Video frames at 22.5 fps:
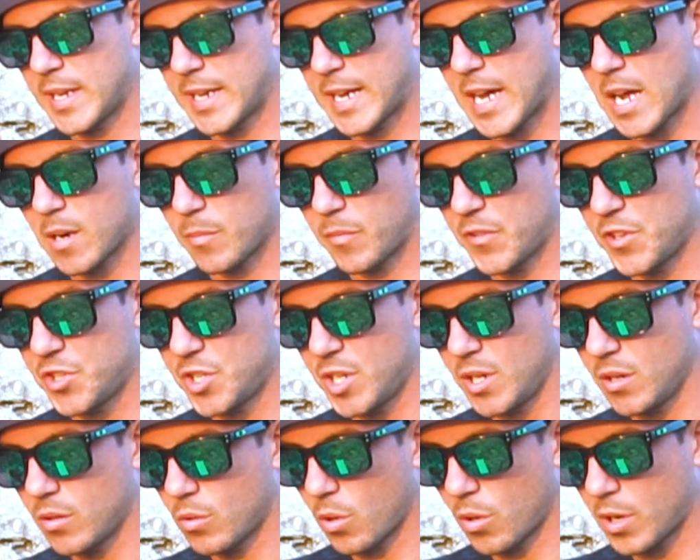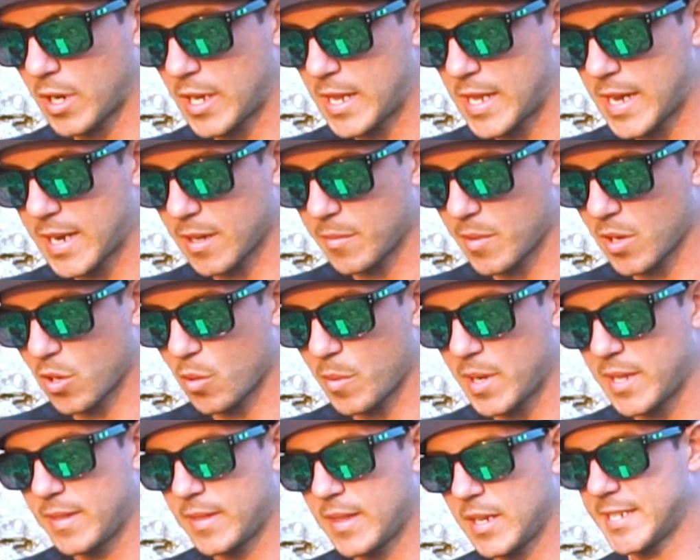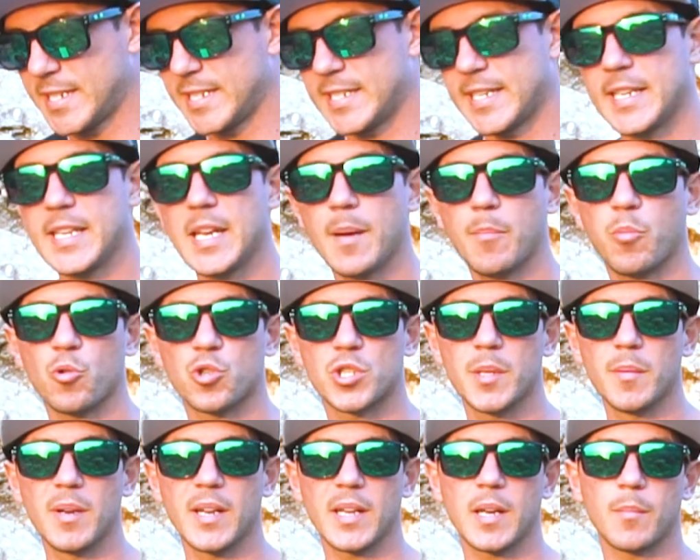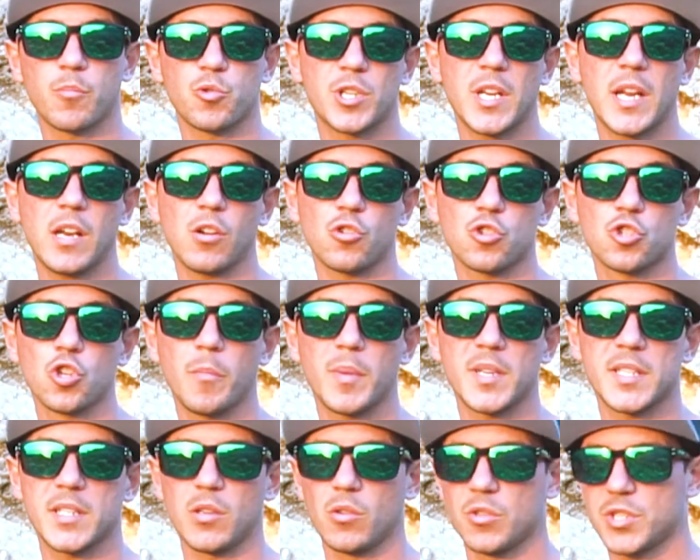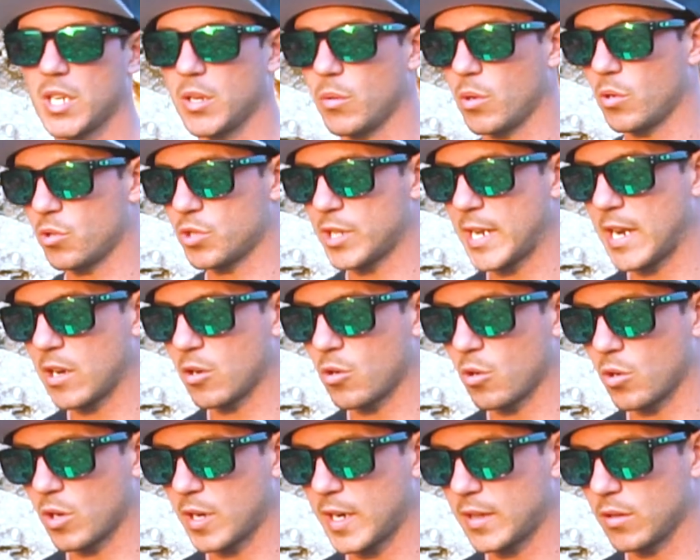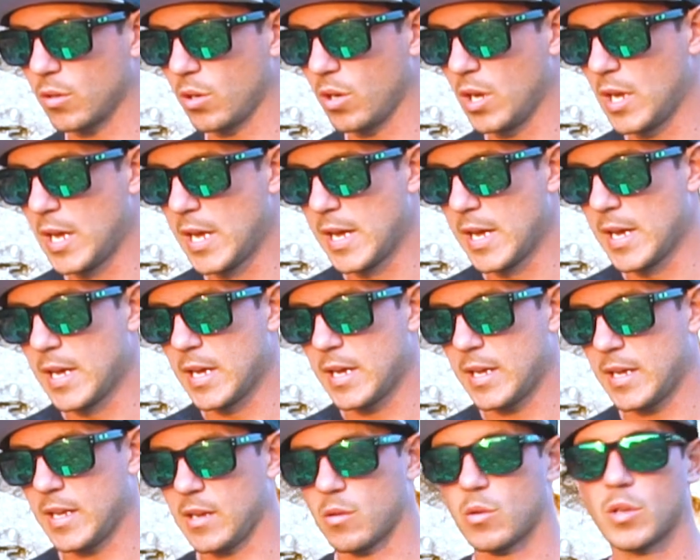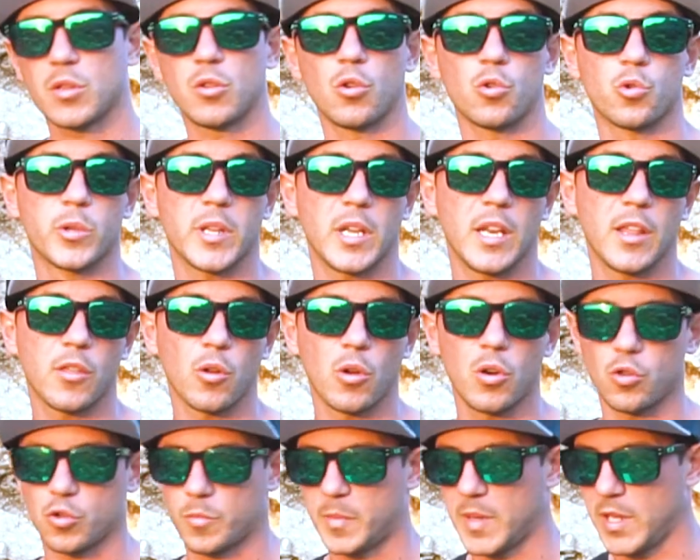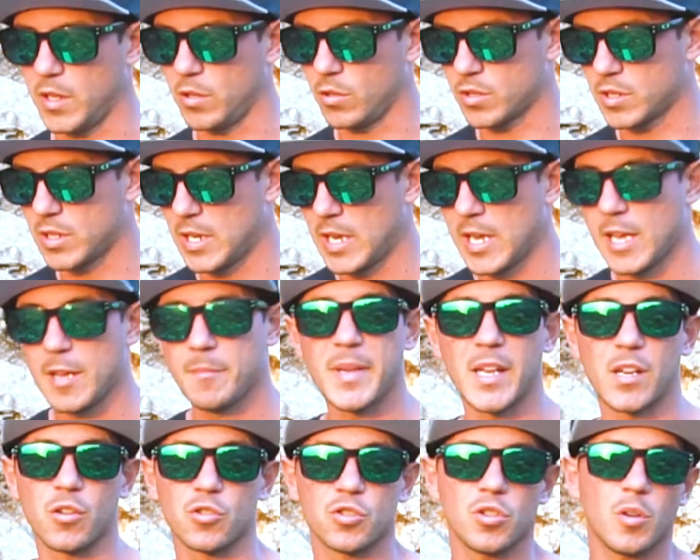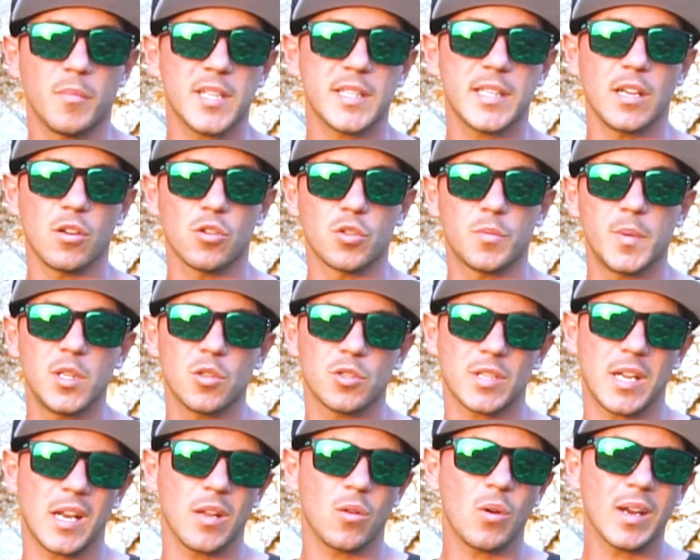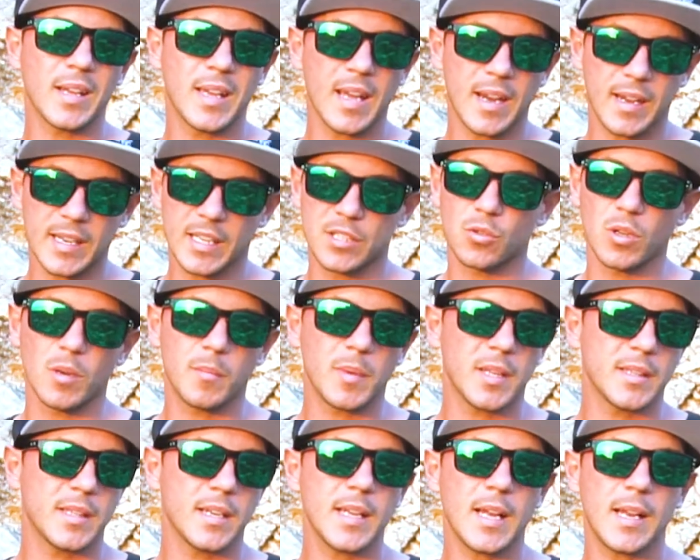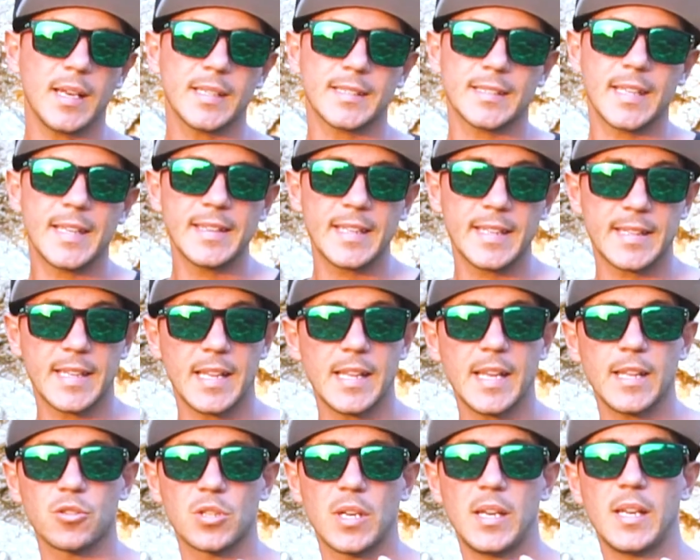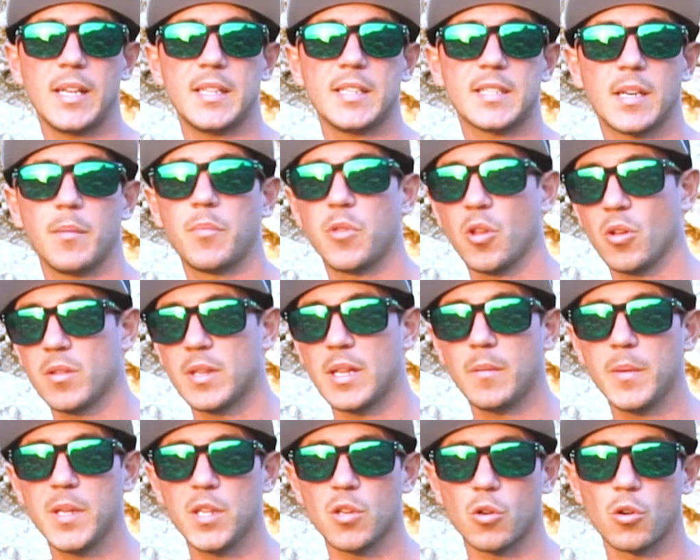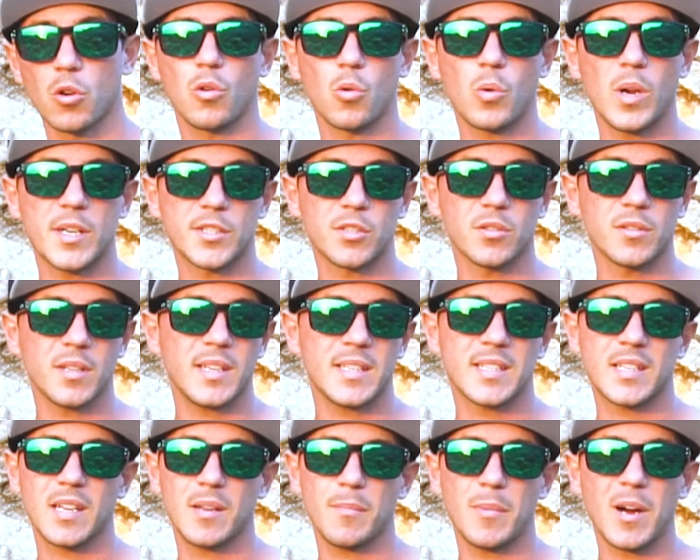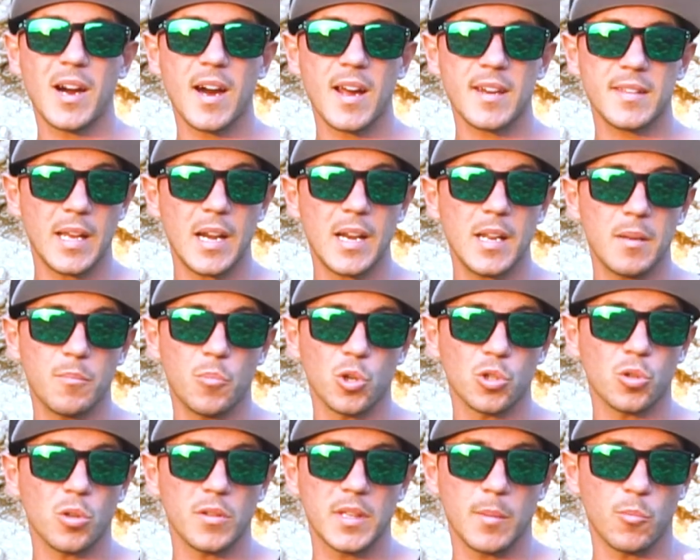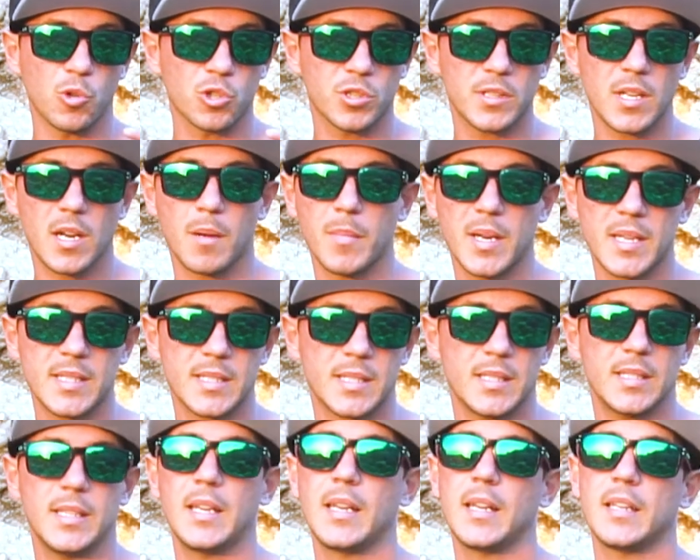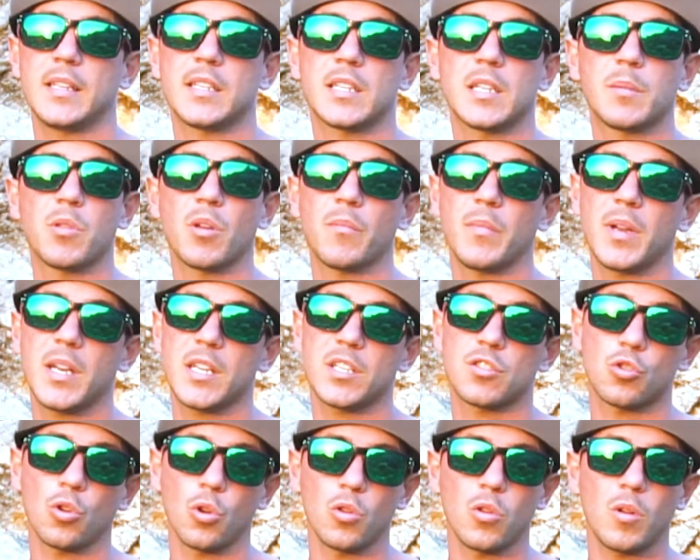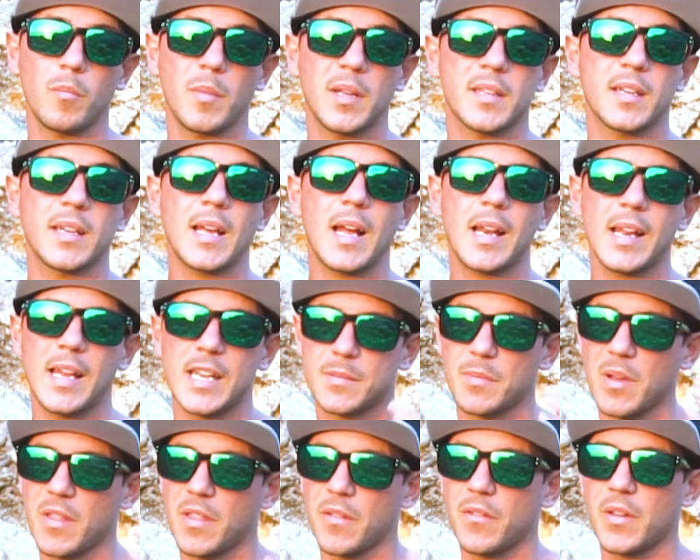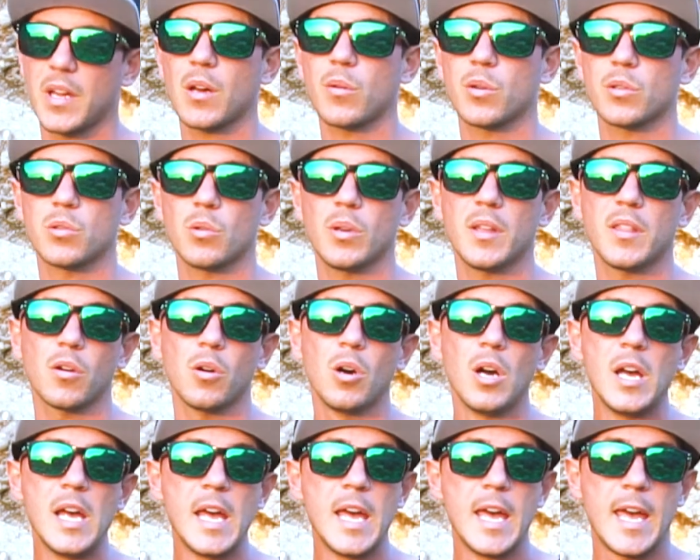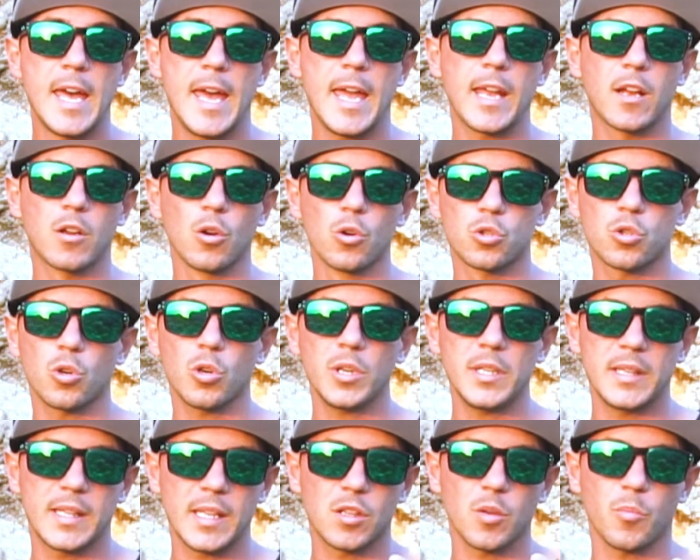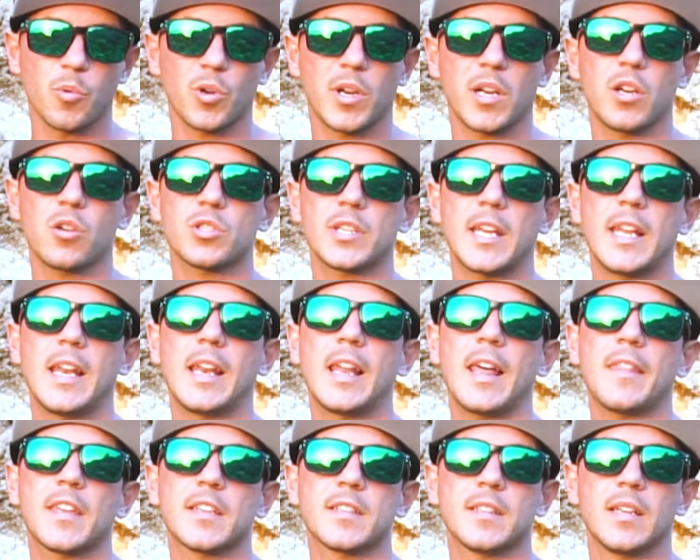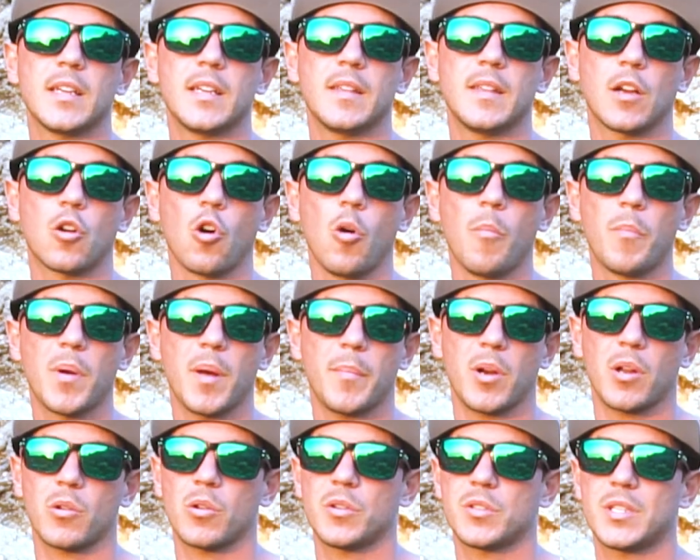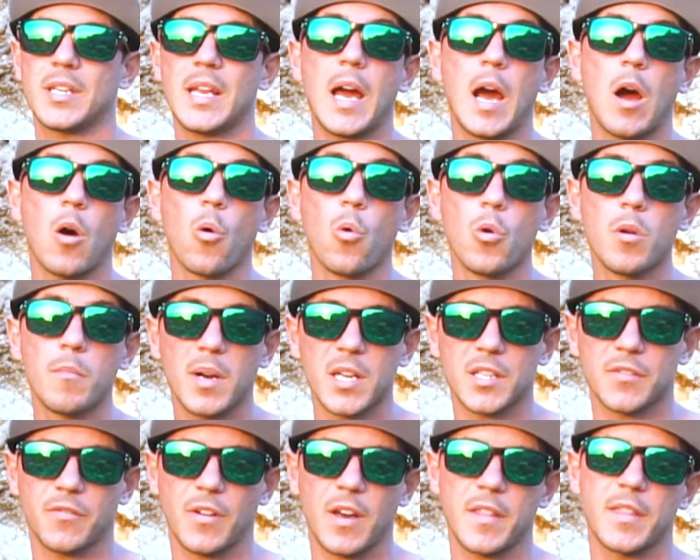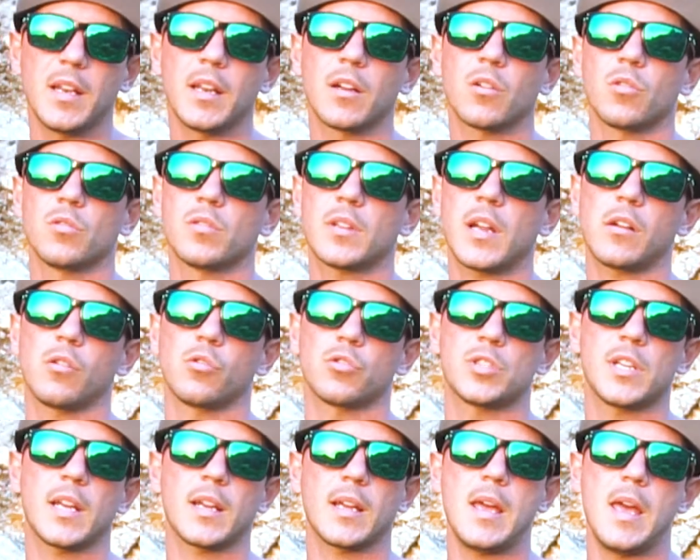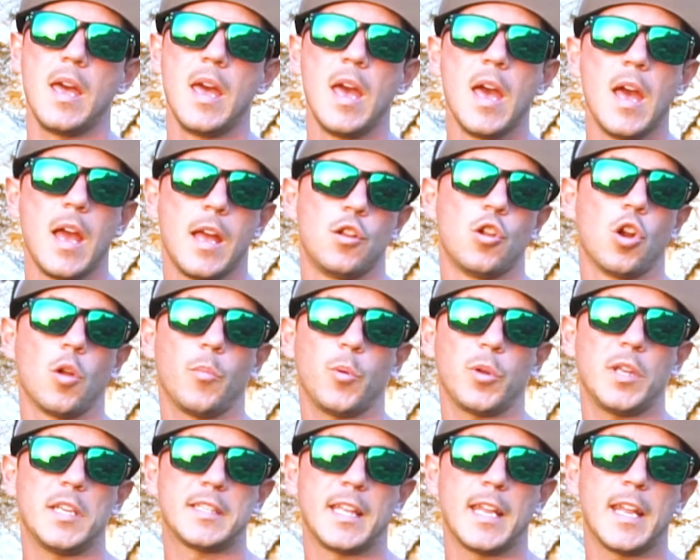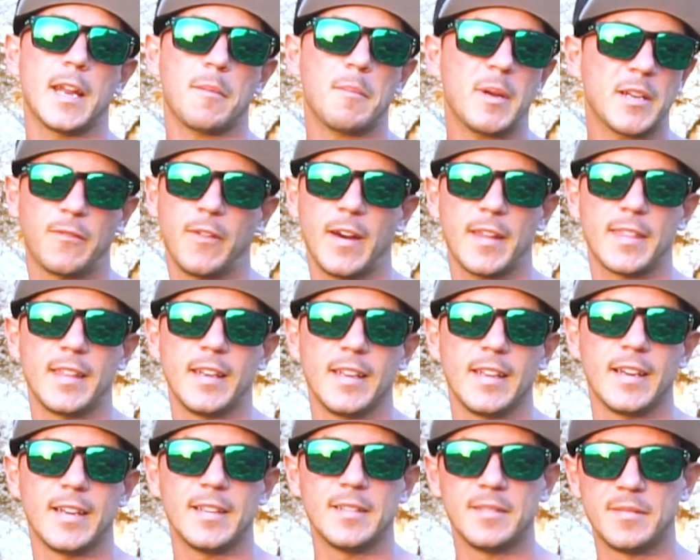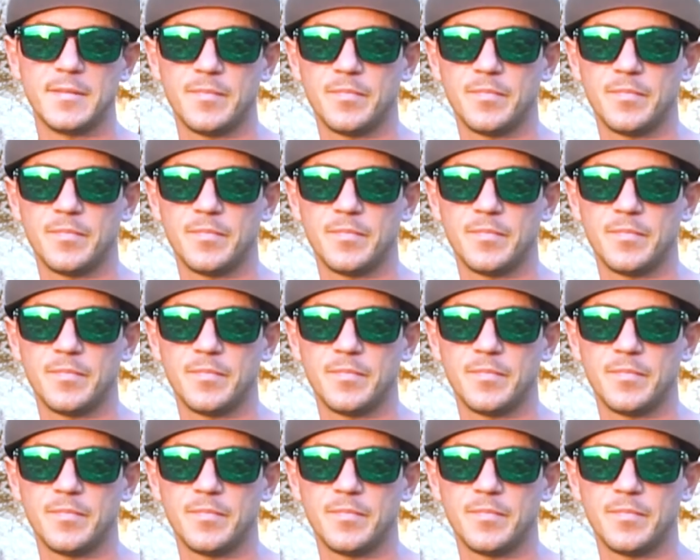de Carp Fishing Cornellá, que me comenta si sería posible que pusiera los nombres de los señoros en concreto eh, cuando los utilizo en los vídeos. Bien, los nombres de los vídeos, al igual que el resto del material, están detallados en la descripción del vídeo, con lo cual solo tenéis que bajar, darle el botón de mostrar más y en la descripción veréis todo el material especificado que utilizo e incluso intento poneros enlaces de, compra para que sea aún más fácil encontrarlo, o sea que no lo podéis tener más fácil ya.